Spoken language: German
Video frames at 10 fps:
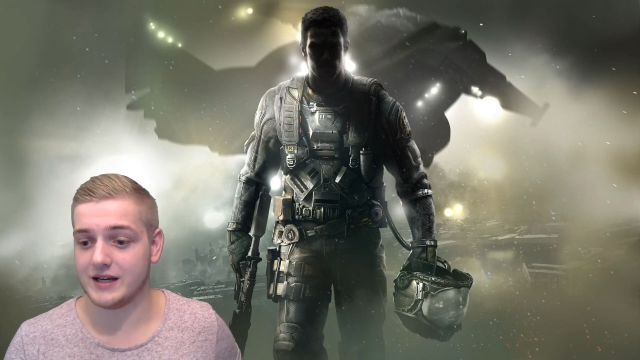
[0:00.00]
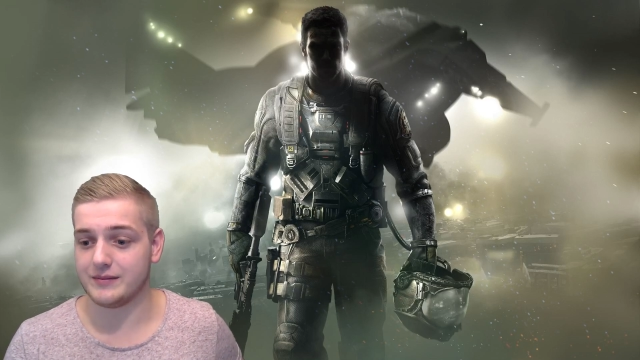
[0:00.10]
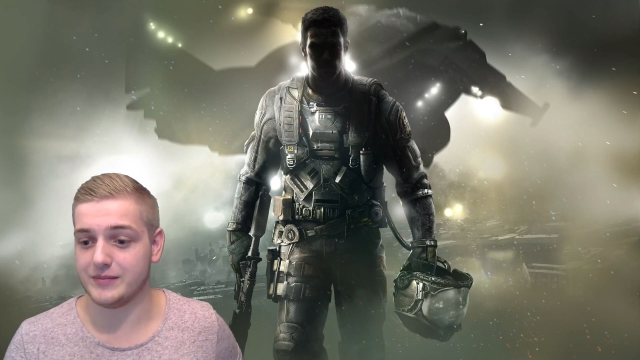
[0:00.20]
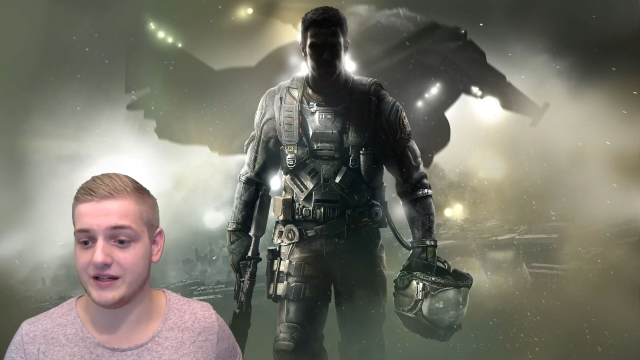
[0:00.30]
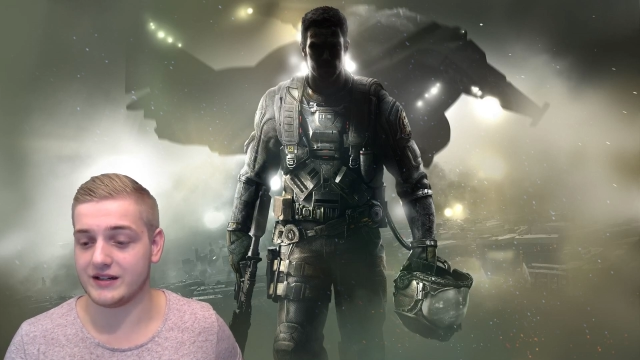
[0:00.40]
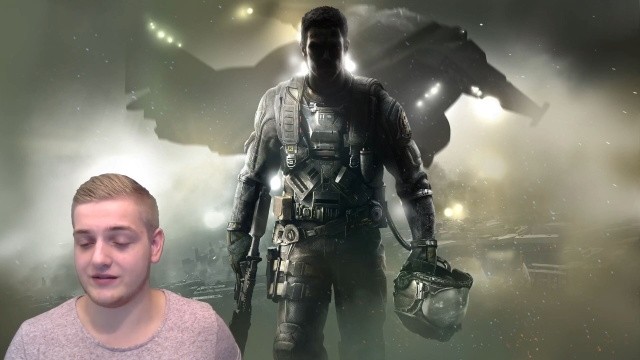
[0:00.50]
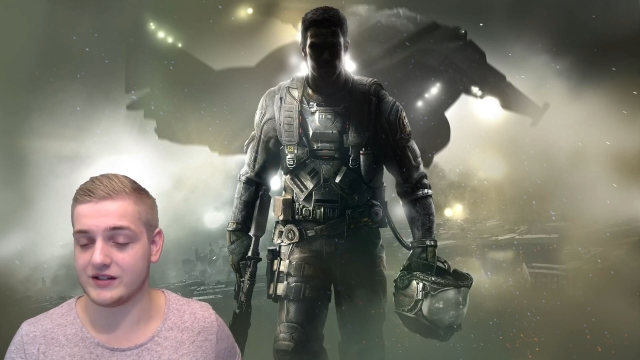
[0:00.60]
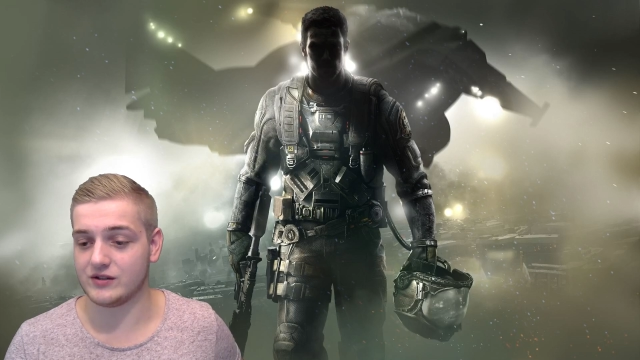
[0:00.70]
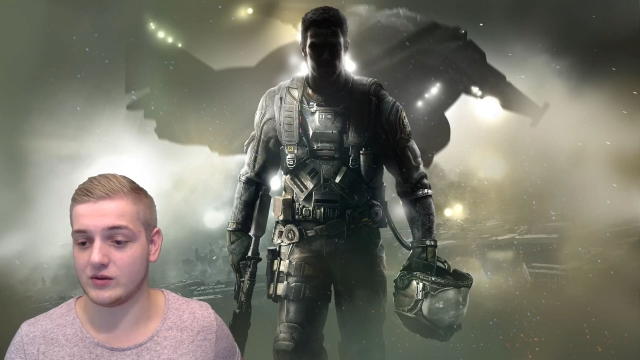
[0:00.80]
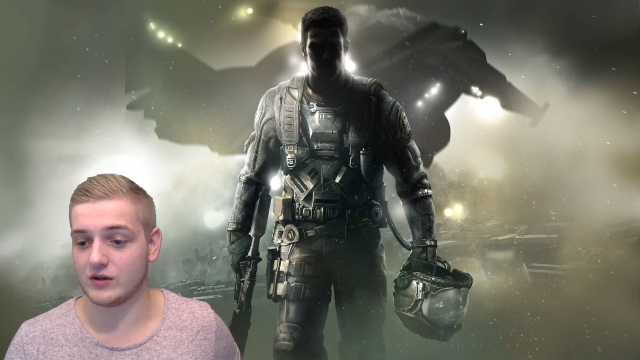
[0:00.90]

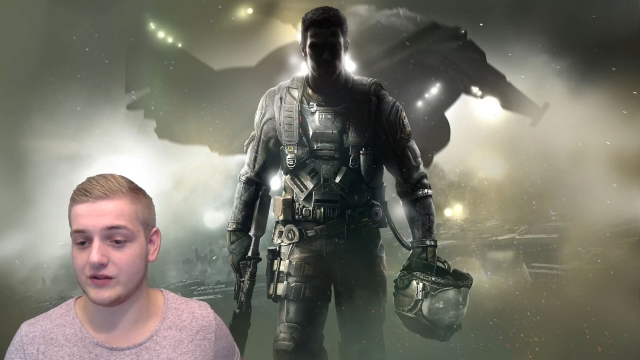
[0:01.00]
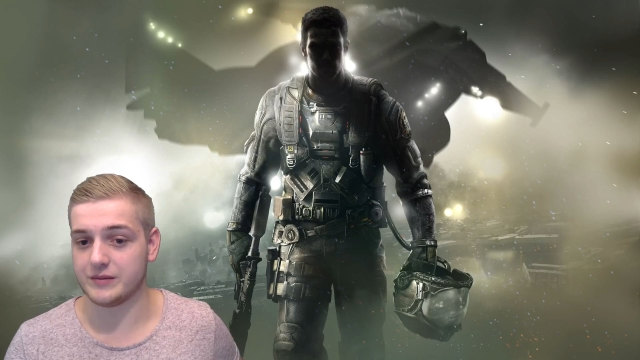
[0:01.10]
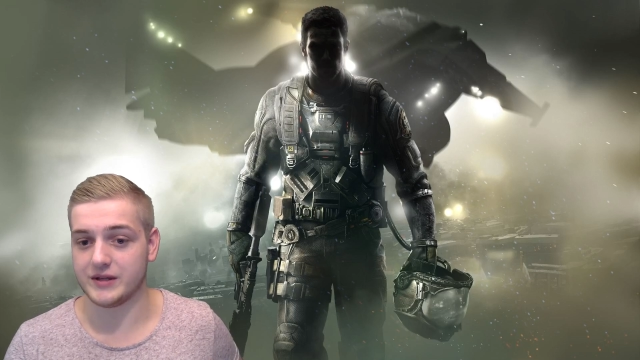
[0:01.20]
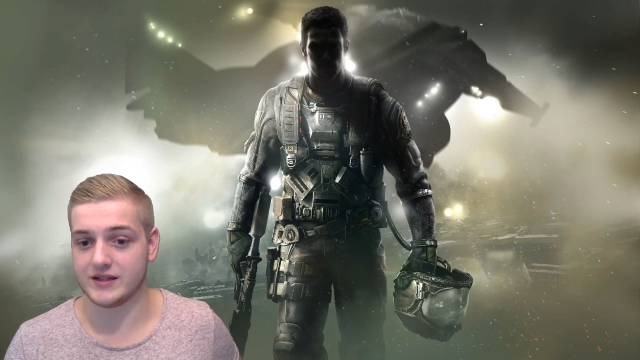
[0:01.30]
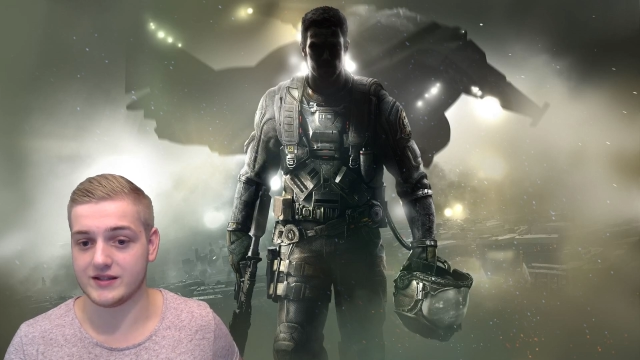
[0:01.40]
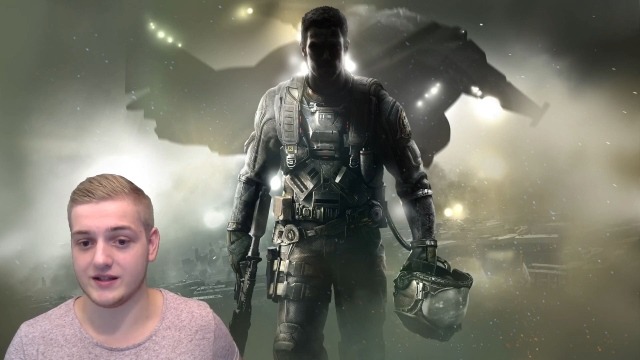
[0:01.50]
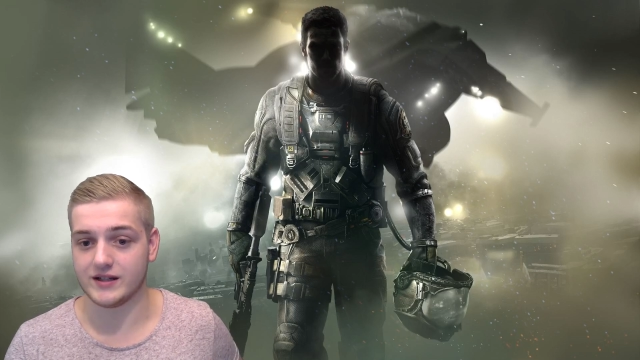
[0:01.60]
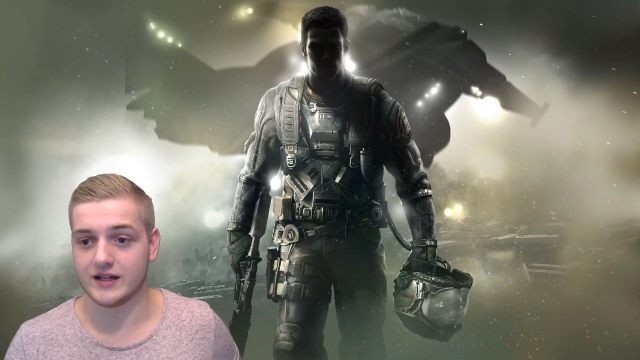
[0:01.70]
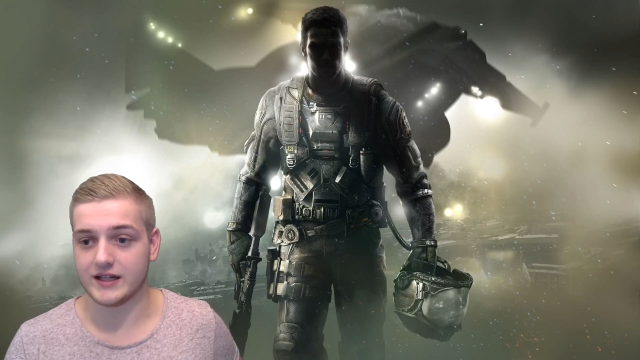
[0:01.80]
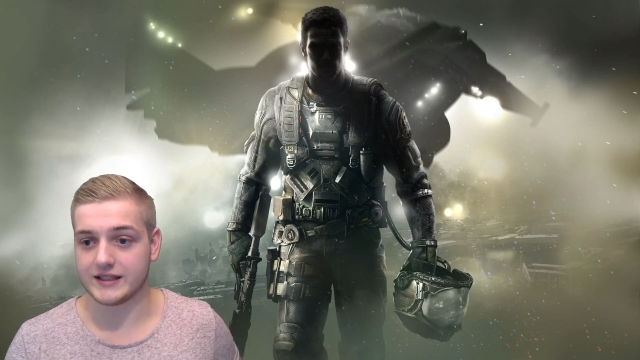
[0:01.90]
Beta-Version auf dem
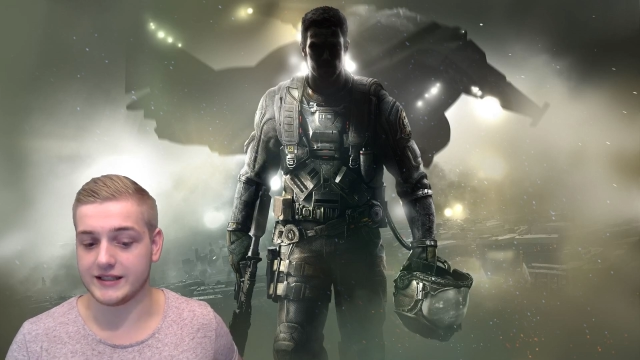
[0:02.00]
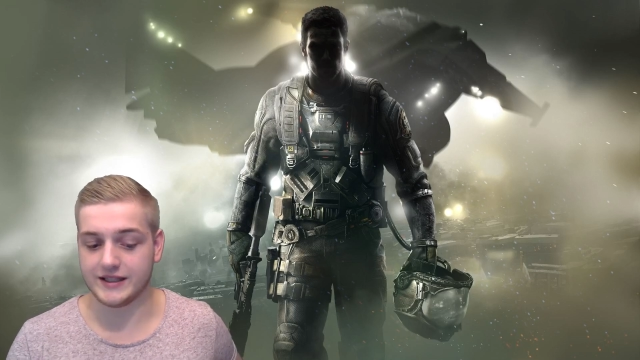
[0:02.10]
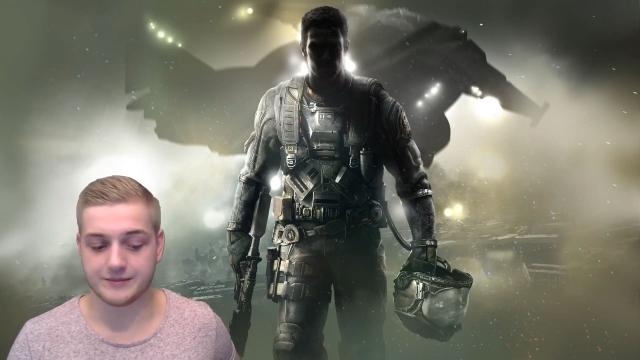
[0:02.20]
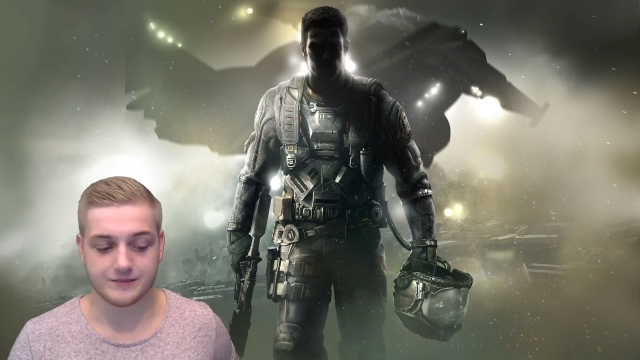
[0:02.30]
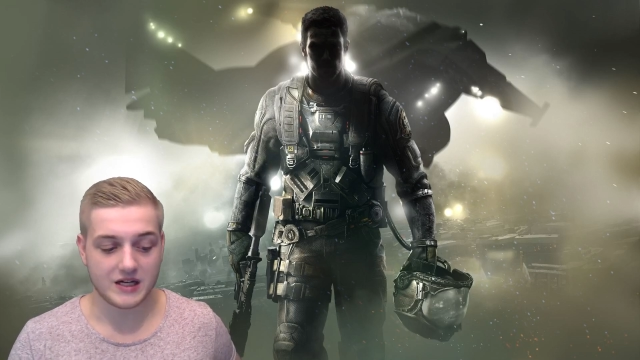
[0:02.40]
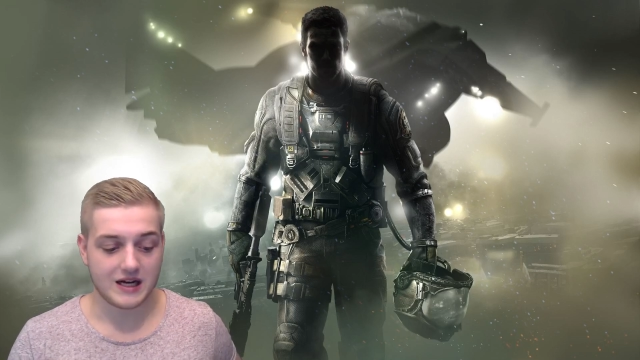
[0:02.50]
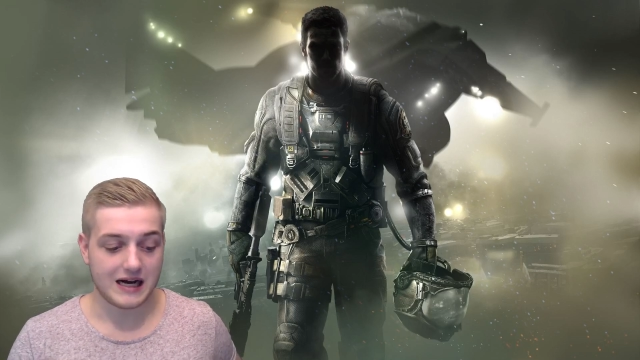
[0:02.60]
PC geben.